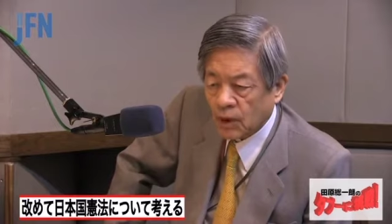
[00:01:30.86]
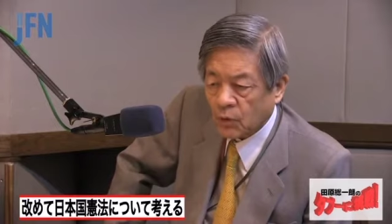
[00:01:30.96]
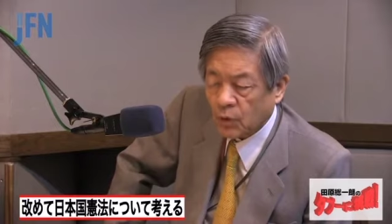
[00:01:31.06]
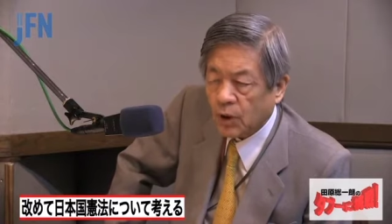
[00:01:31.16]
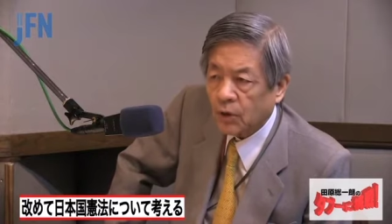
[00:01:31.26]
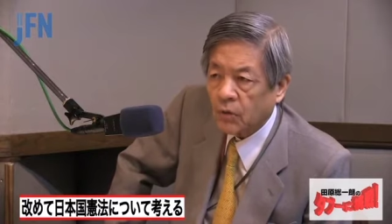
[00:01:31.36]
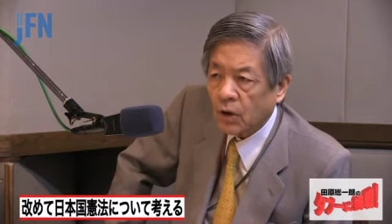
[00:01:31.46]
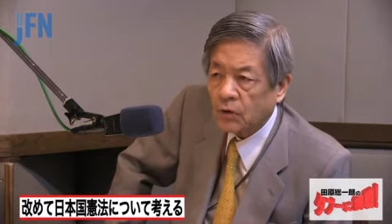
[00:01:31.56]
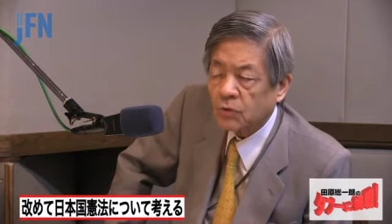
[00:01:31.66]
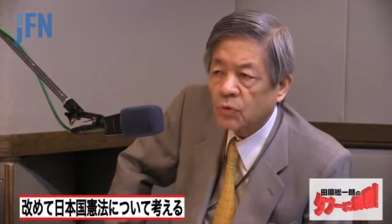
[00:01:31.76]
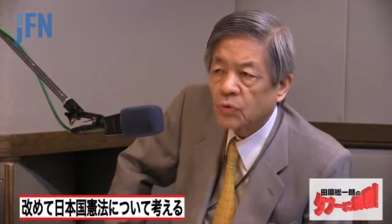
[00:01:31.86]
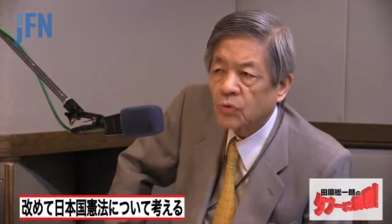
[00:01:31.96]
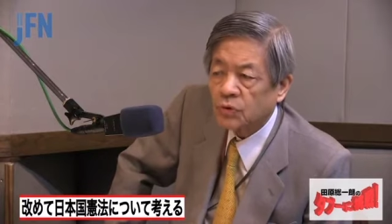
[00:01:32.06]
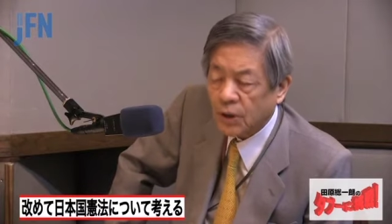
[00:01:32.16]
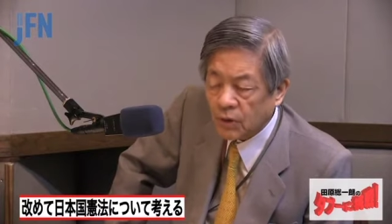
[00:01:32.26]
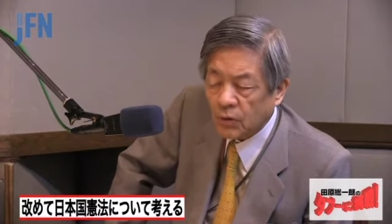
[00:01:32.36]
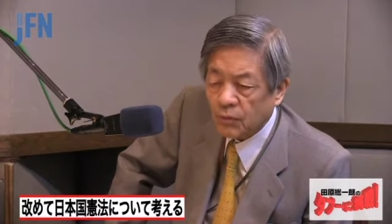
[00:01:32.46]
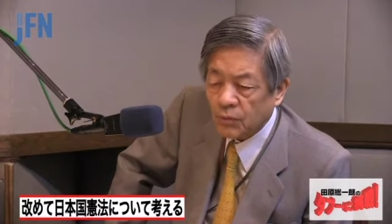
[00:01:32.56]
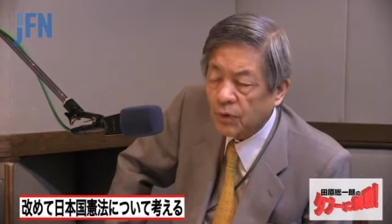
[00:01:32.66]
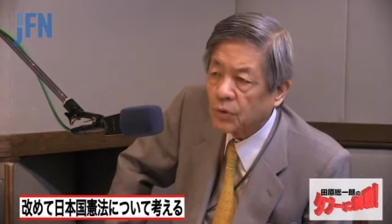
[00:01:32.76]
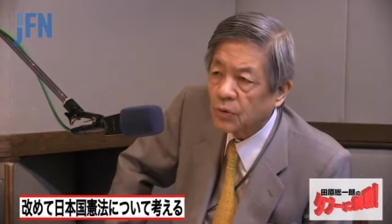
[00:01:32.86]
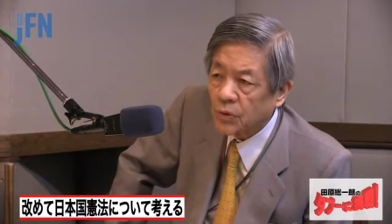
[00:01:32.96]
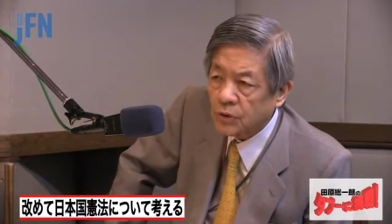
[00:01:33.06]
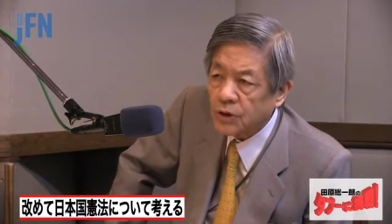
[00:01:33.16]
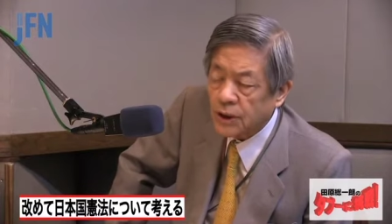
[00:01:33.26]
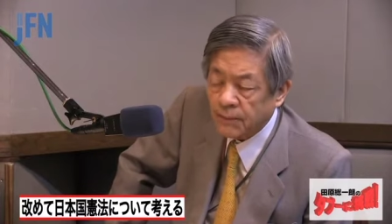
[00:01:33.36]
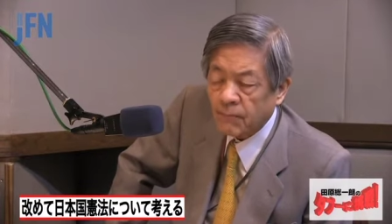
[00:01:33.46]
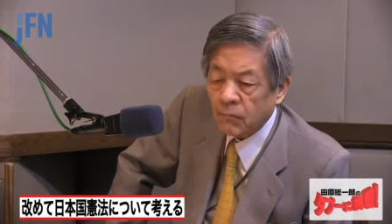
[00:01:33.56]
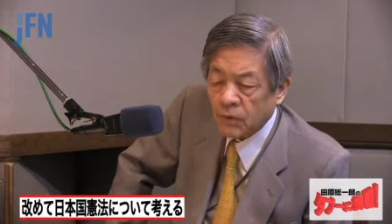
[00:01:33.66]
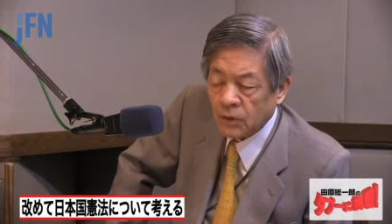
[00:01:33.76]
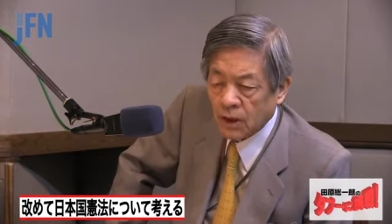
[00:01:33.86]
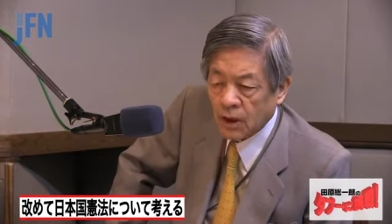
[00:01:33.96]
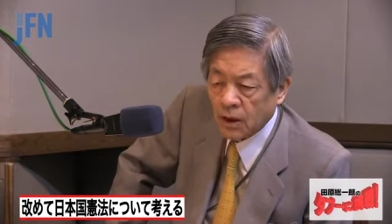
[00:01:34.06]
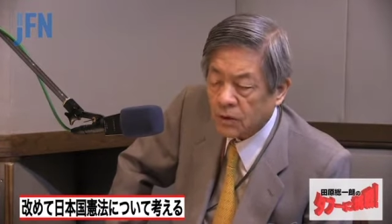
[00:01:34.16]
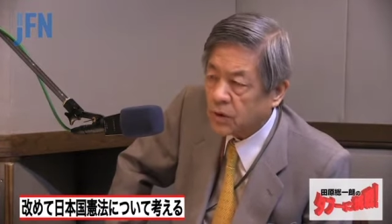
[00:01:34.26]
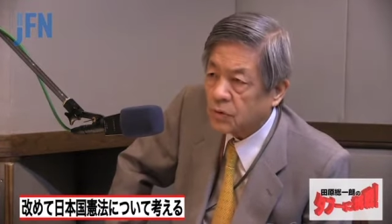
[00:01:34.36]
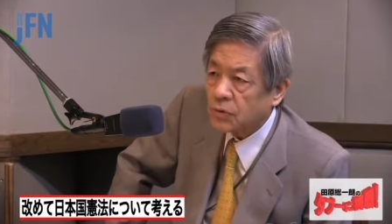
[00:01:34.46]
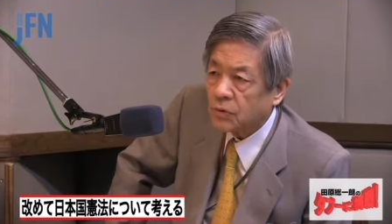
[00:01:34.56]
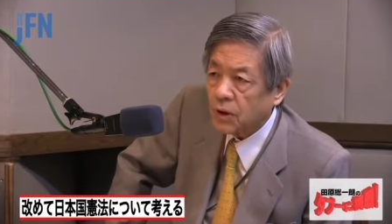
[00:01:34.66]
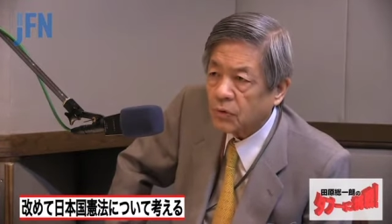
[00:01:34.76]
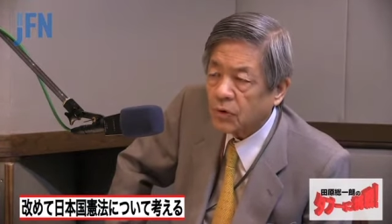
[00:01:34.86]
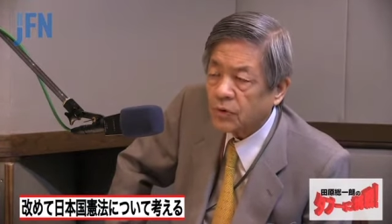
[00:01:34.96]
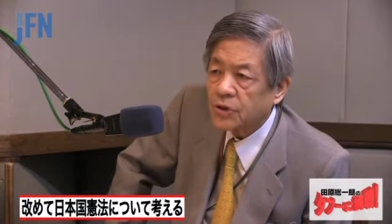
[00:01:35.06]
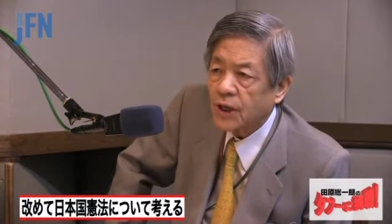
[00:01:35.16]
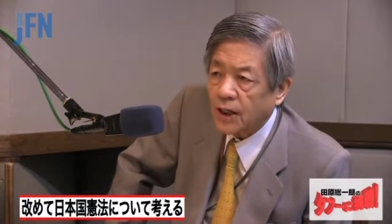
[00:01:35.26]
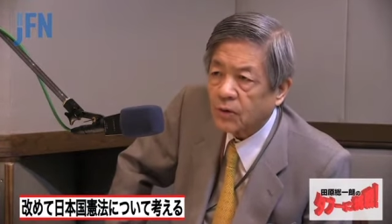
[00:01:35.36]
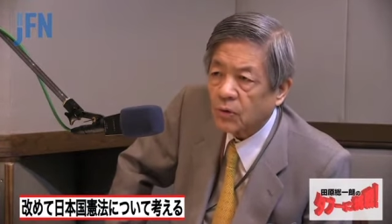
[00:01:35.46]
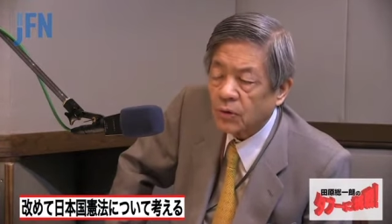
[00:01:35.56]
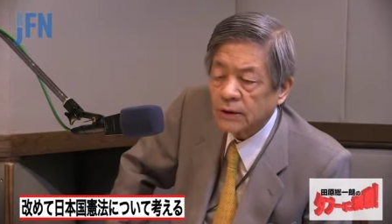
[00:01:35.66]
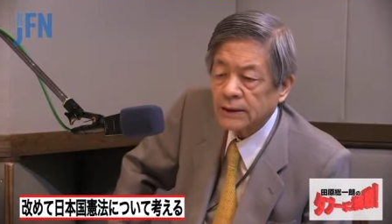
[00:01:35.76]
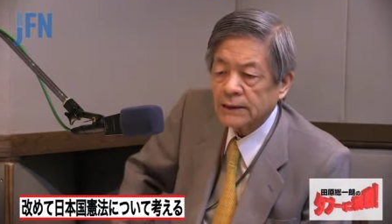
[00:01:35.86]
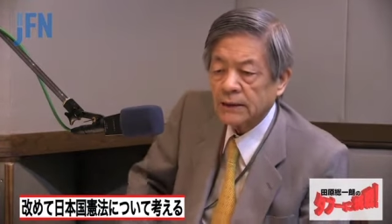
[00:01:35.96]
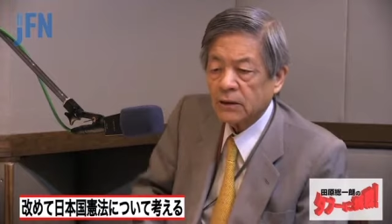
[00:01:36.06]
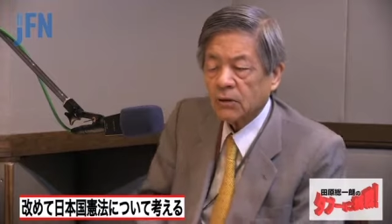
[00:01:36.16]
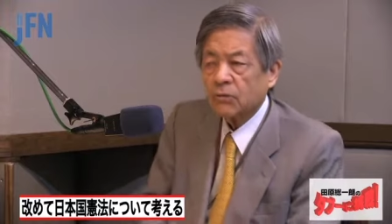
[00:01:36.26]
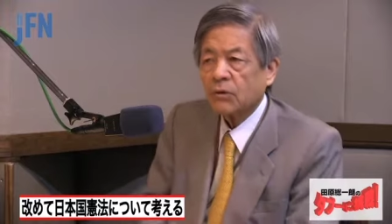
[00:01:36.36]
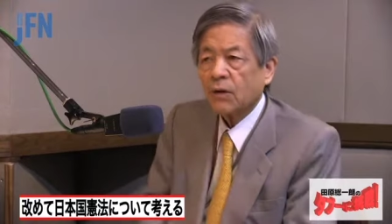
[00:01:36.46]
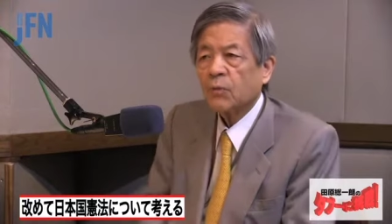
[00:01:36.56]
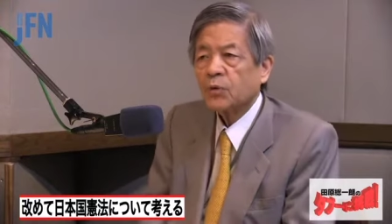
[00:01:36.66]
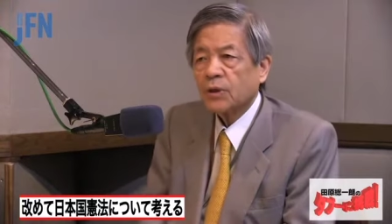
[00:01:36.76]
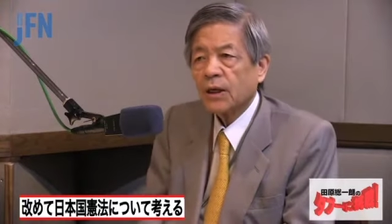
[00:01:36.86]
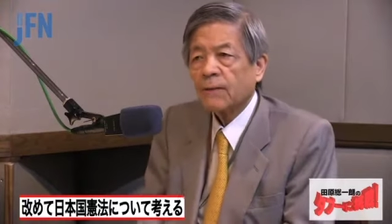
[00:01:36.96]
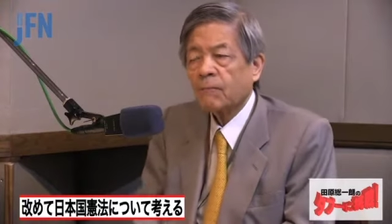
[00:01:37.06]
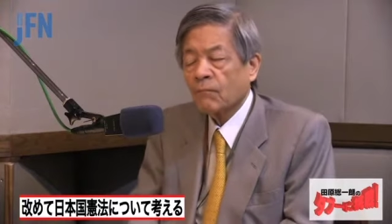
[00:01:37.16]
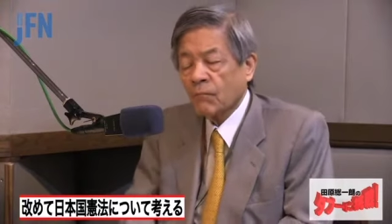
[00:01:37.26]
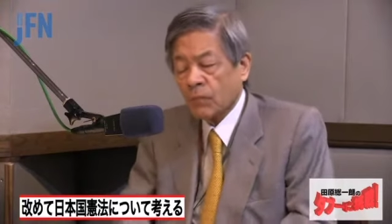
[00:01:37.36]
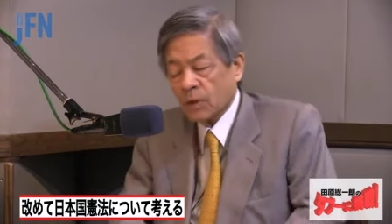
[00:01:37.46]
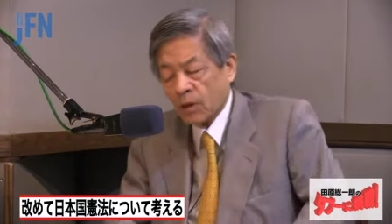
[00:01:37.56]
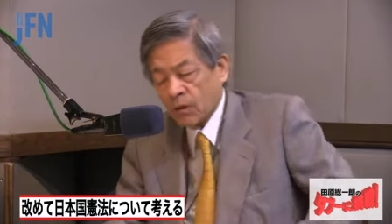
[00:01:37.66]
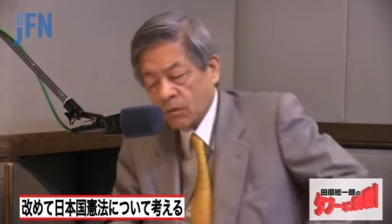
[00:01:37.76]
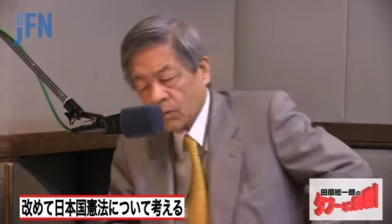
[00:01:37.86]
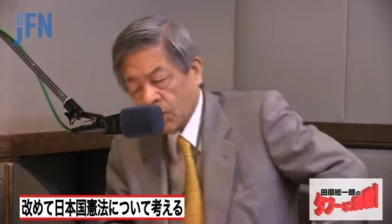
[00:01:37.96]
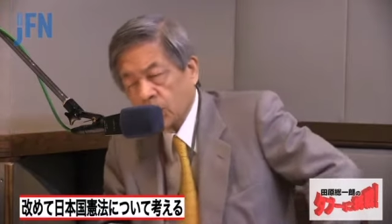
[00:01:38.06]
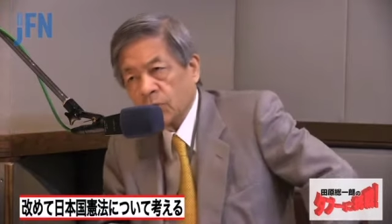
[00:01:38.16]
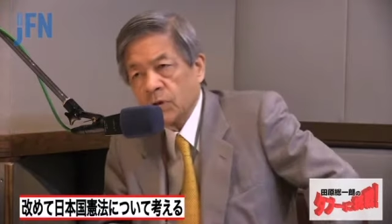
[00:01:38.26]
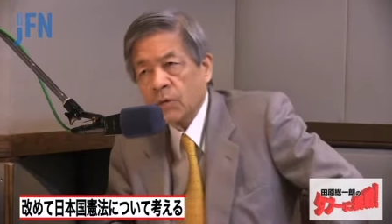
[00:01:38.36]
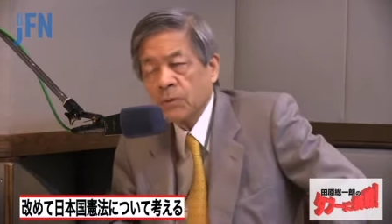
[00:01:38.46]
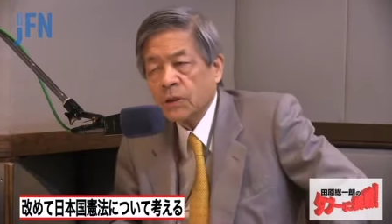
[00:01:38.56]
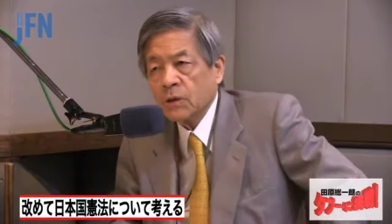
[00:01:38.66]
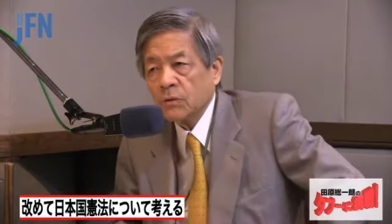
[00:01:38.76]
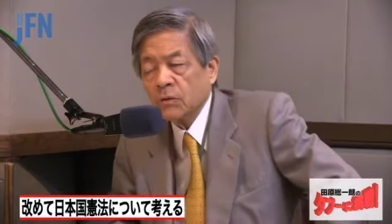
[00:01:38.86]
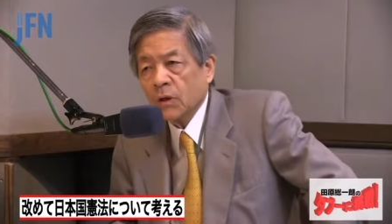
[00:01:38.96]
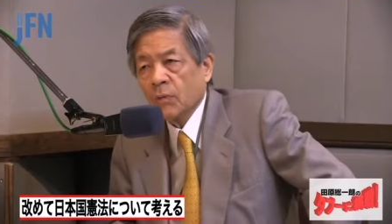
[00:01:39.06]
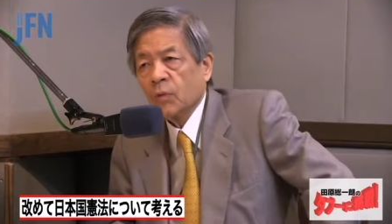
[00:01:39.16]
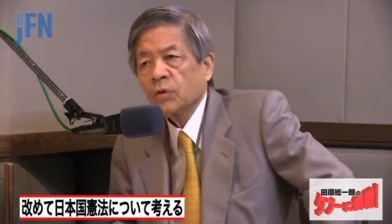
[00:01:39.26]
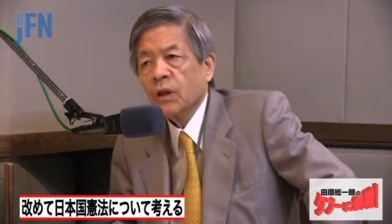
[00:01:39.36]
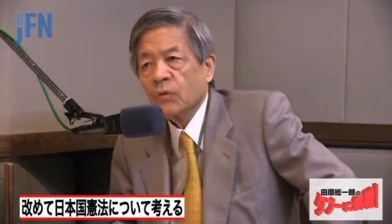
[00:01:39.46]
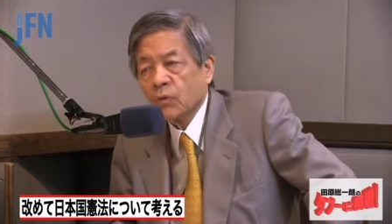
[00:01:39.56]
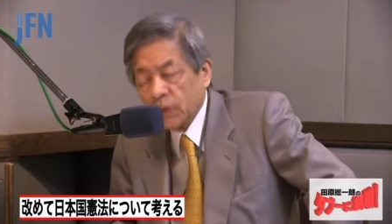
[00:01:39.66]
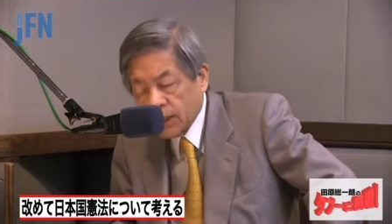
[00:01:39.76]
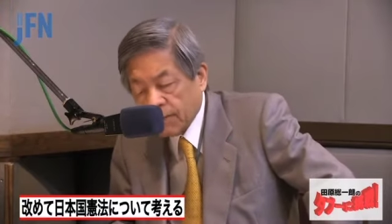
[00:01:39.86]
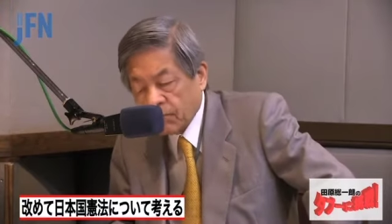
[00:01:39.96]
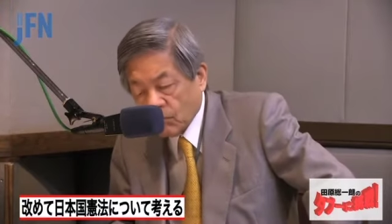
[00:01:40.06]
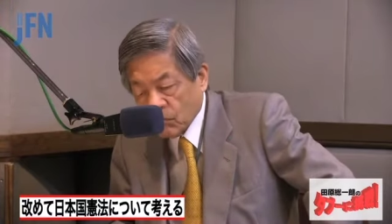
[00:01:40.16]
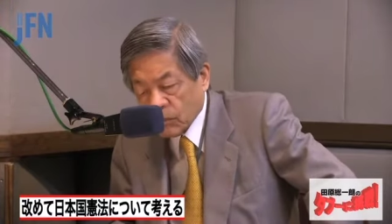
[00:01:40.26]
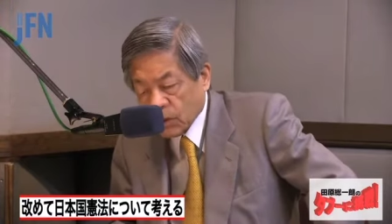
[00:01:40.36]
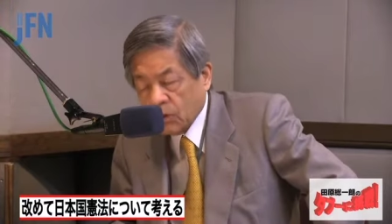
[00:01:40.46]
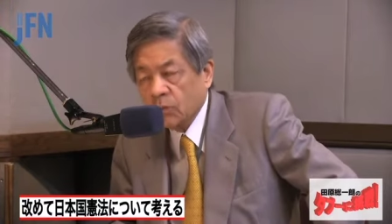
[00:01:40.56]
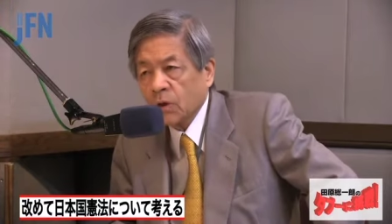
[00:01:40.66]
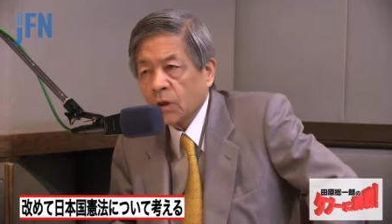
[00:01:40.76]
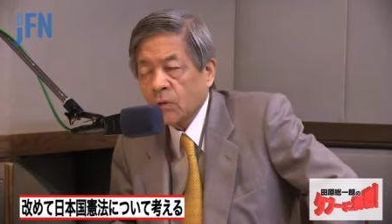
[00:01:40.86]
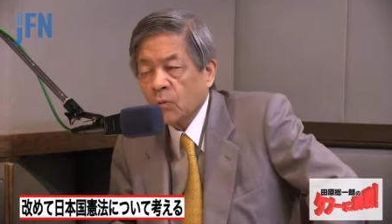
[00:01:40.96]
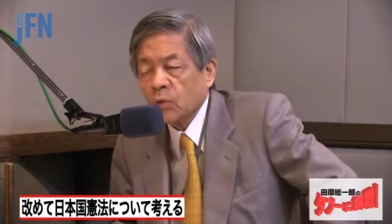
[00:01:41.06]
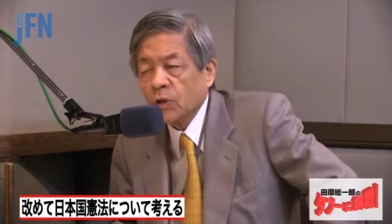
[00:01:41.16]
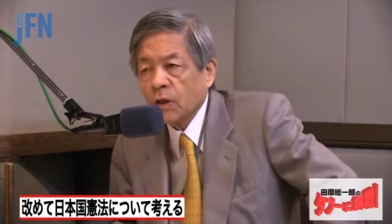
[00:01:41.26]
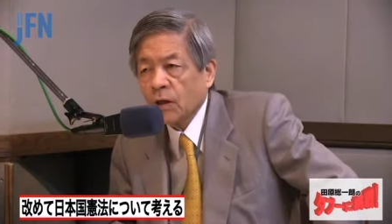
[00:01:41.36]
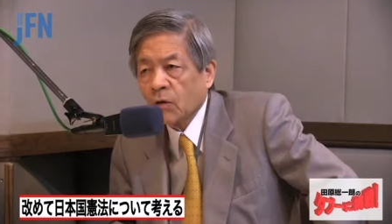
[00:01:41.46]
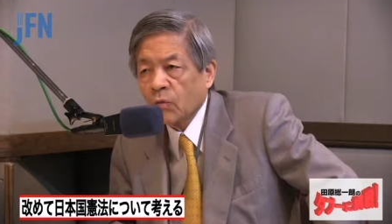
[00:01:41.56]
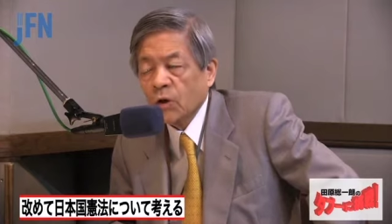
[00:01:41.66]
国権の発動としての武力行使で戦争はこれをしないと軍隊持ってないで他の国はみんな軍隊持ってるのに日本だけ持ってないのは